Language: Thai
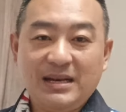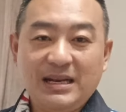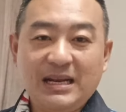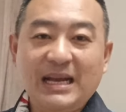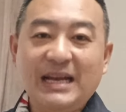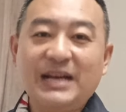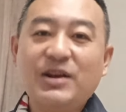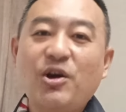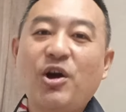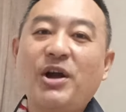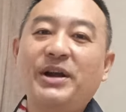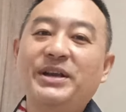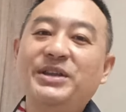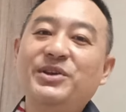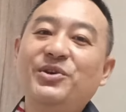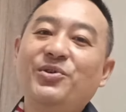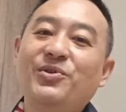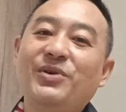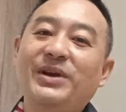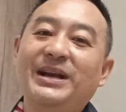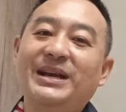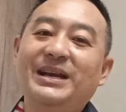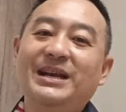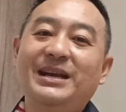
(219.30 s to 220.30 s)
เนินอ่อนโย
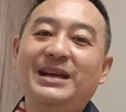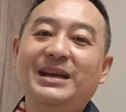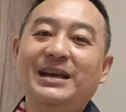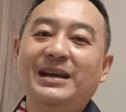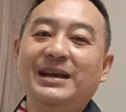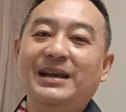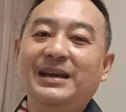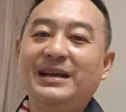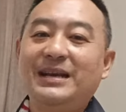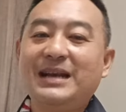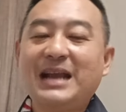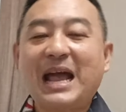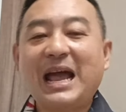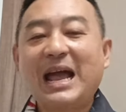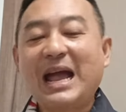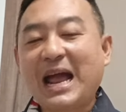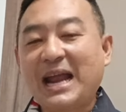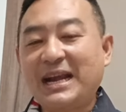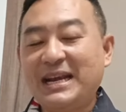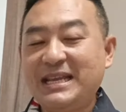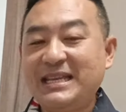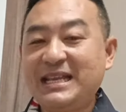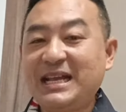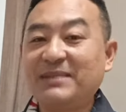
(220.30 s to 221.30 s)
นนะ
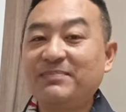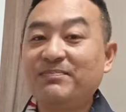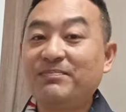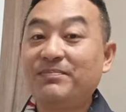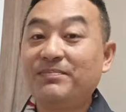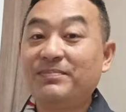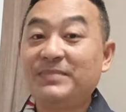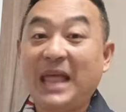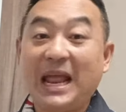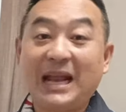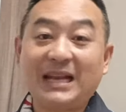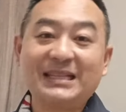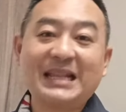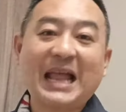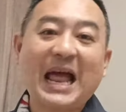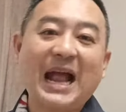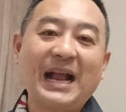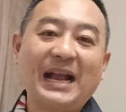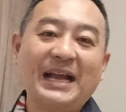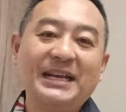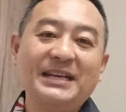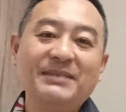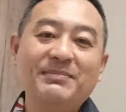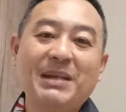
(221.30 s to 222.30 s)
อันนี้จะแตกต่า
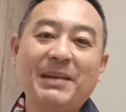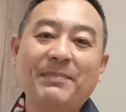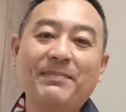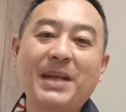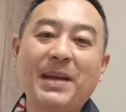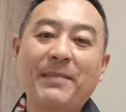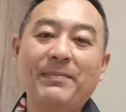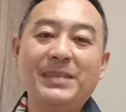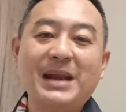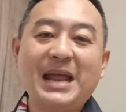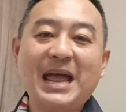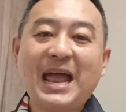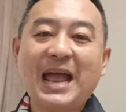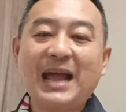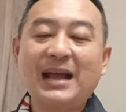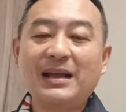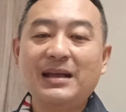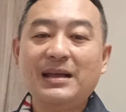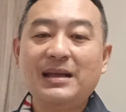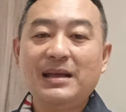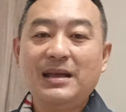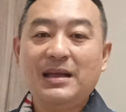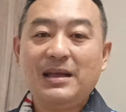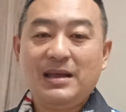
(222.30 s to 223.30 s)
งกันแบบแบบแรก
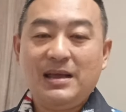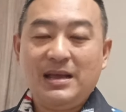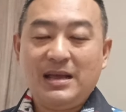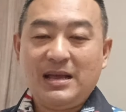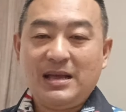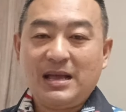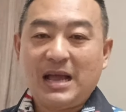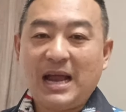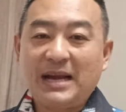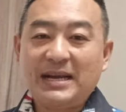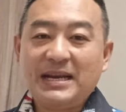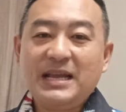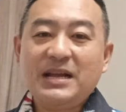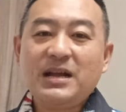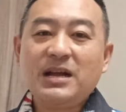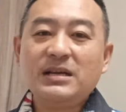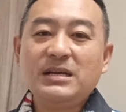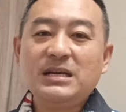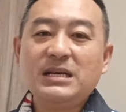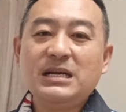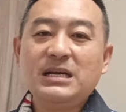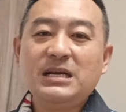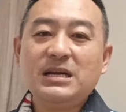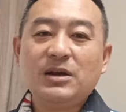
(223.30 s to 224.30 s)
อันนี้ก็
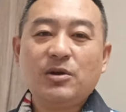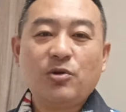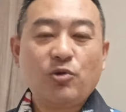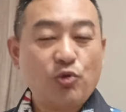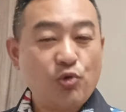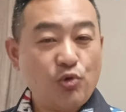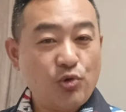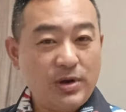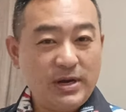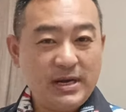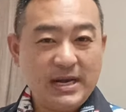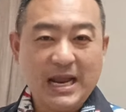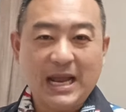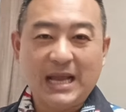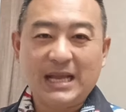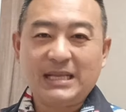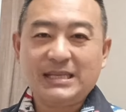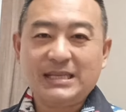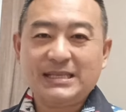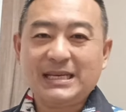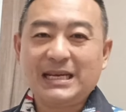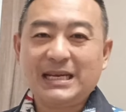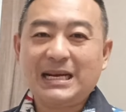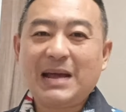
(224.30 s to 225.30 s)
คือคุณเนี่ย
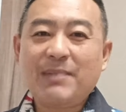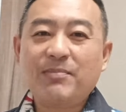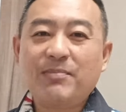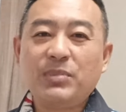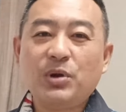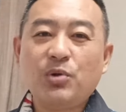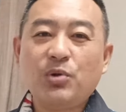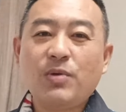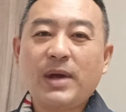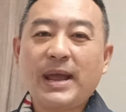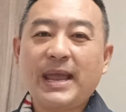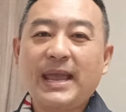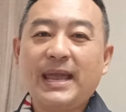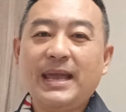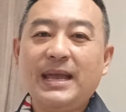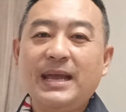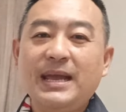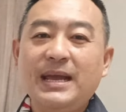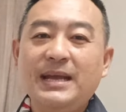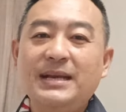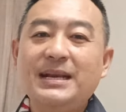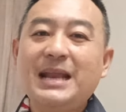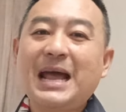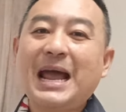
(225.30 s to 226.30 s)
จะร่ำรวย
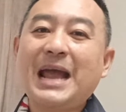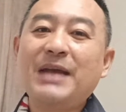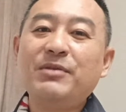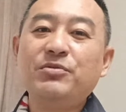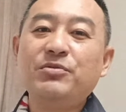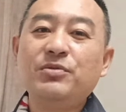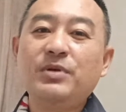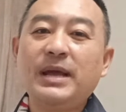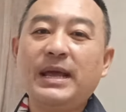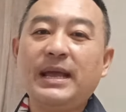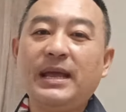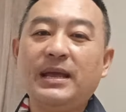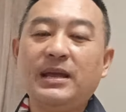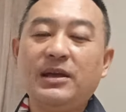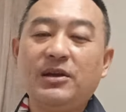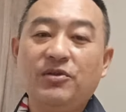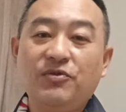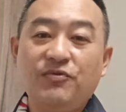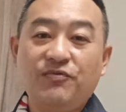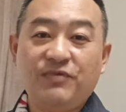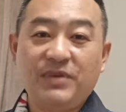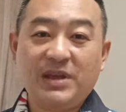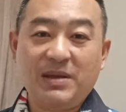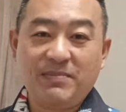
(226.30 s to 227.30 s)
ได้ด้วย
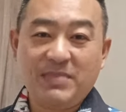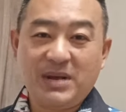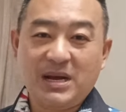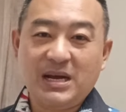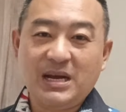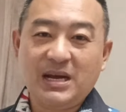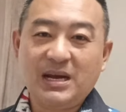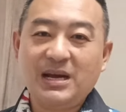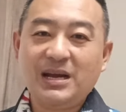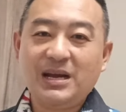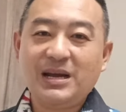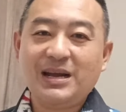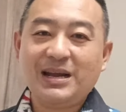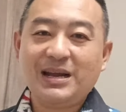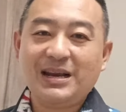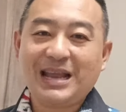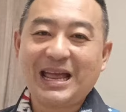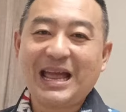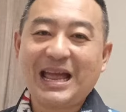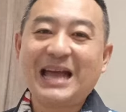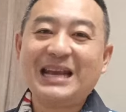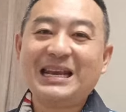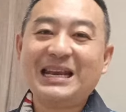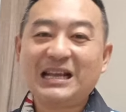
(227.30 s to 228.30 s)
ฝีมือ
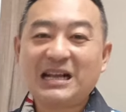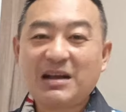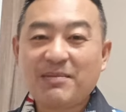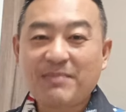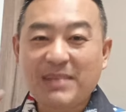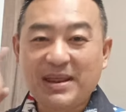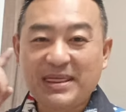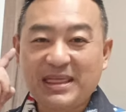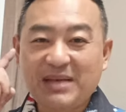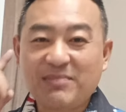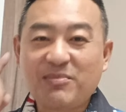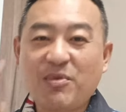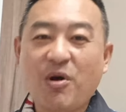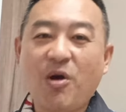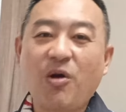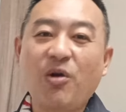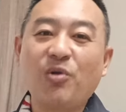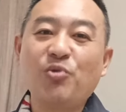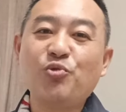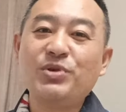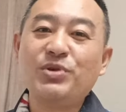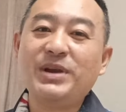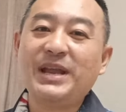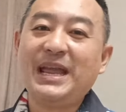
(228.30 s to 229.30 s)
นะฮะแล้วก็มันสมองข
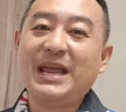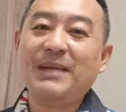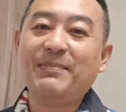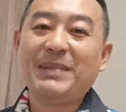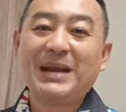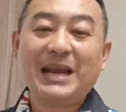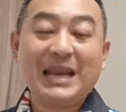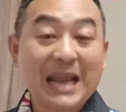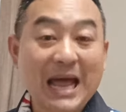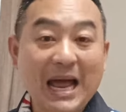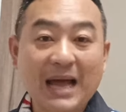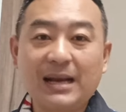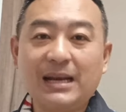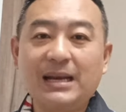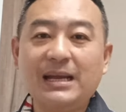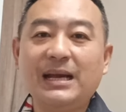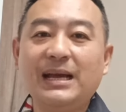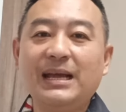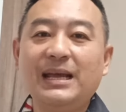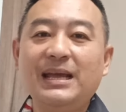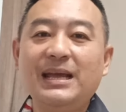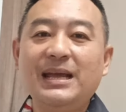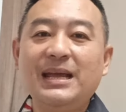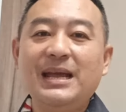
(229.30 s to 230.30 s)
องคุณเองเป็นหลักเล
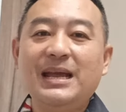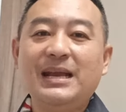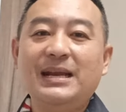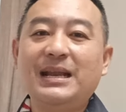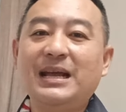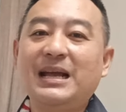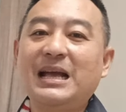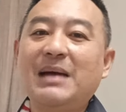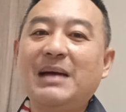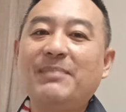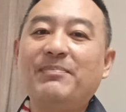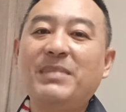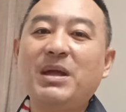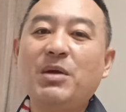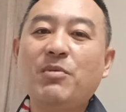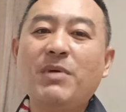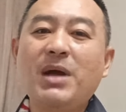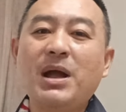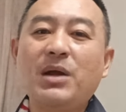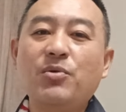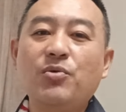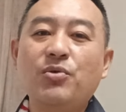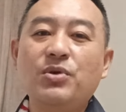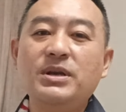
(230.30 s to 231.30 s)
ยนะครับไม่
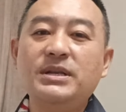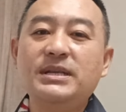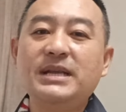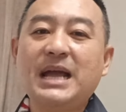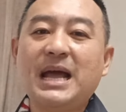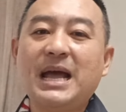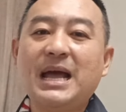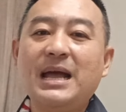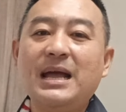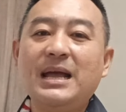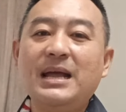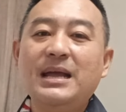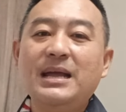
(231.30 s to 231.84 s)
ว่าคุณจะ